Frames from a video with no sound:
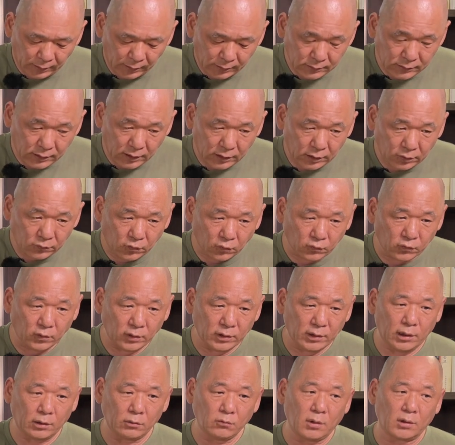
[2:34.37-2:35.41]
근데 이
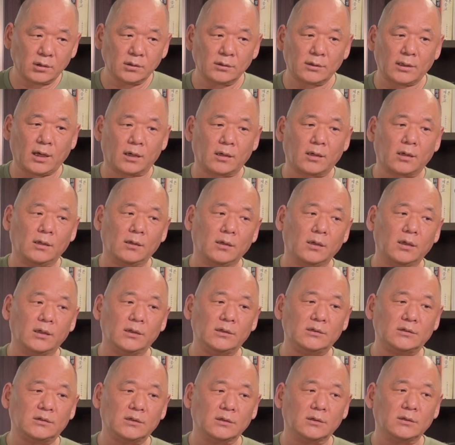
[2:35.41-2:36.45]
조선이라고 하는 나라가
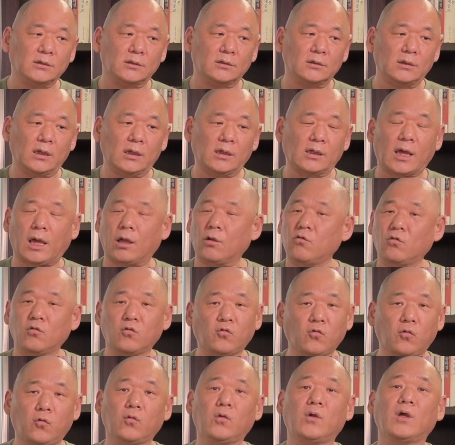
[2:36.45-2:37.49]
이제 그이 개국
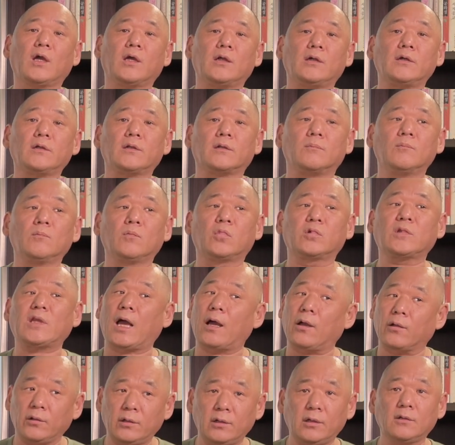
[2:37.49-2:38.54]
초기에는 뭐
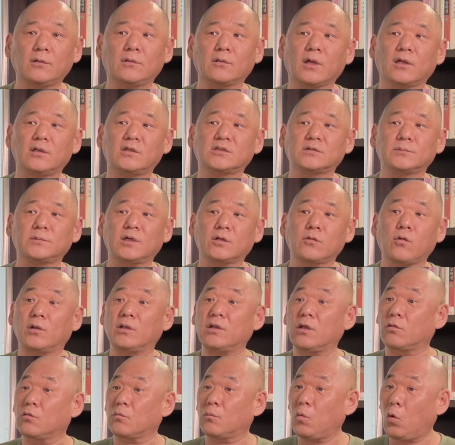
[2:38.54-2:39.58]
당연히 그렇겠지만
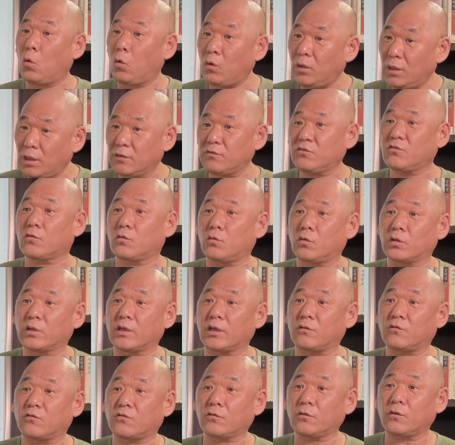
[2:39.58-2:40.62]
굉장히 좀
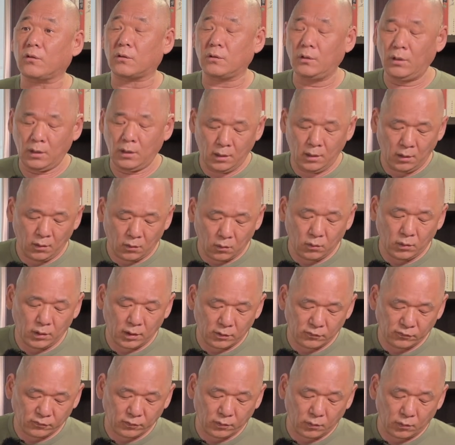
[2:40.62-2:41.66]
혼란스러웠겠죠.
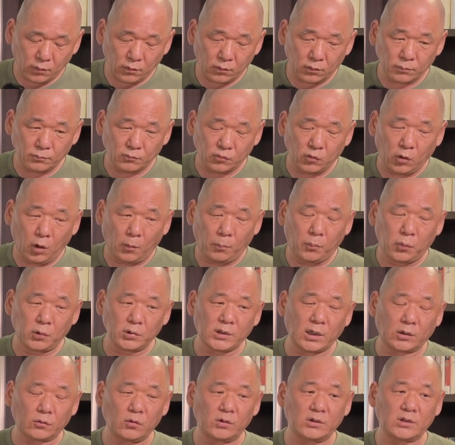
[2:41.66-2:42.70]
혼란스러웠고
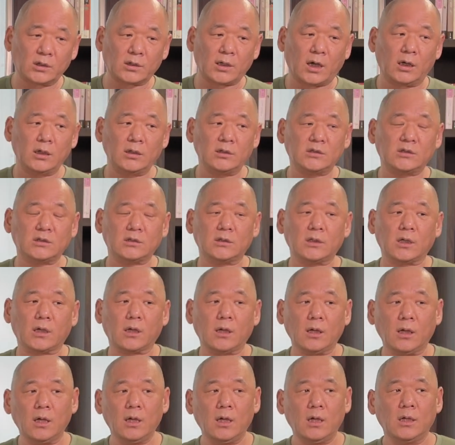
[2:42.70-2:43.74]
무엇보다도 이제
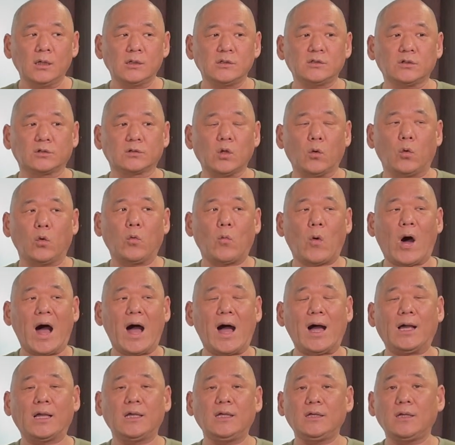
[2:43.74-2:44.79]
당시에 이제 어떤
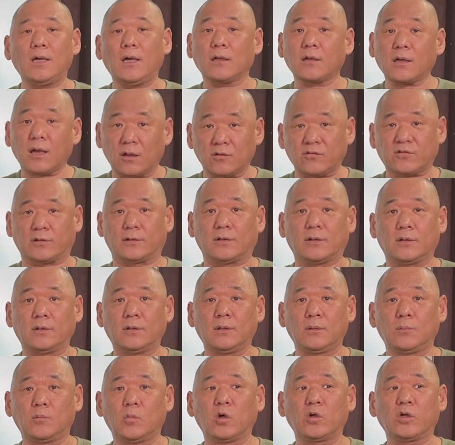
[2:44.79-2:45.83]
왕위의 계승
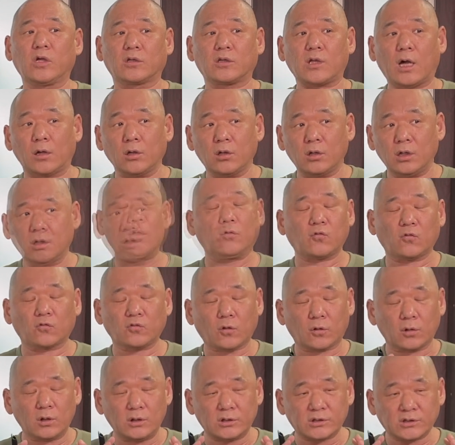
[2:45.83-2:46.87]
뭐 이렇게 당연히
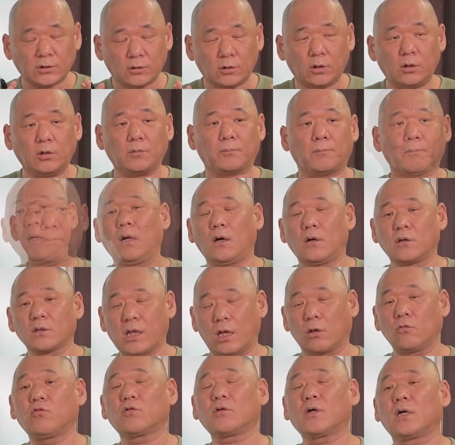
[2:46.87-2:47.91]
조선을 처음 어,
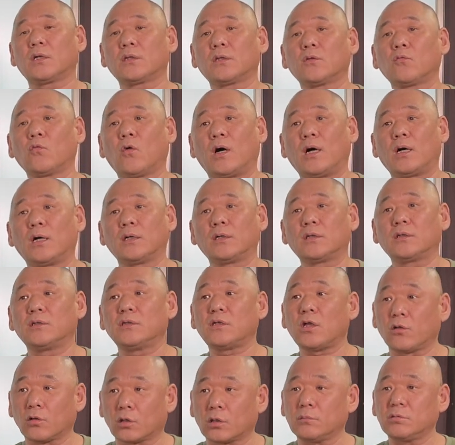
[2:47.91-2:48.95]
개국한 왕은
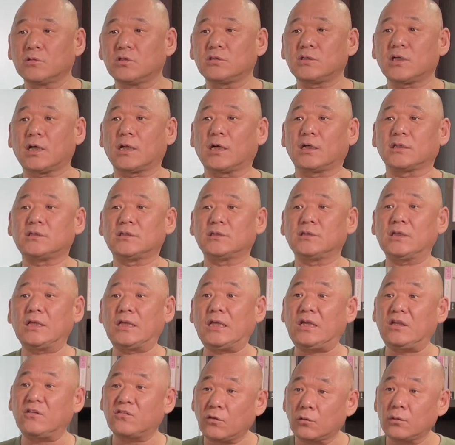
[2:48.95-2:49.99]
이제 여러분도 잘 아시는
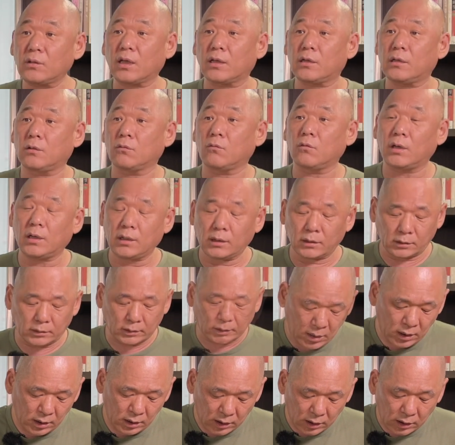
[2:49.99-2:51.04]
이성계라고 하는
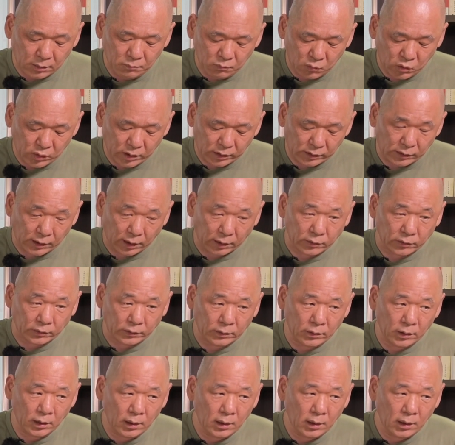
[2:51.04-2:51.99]
그 인물인데요.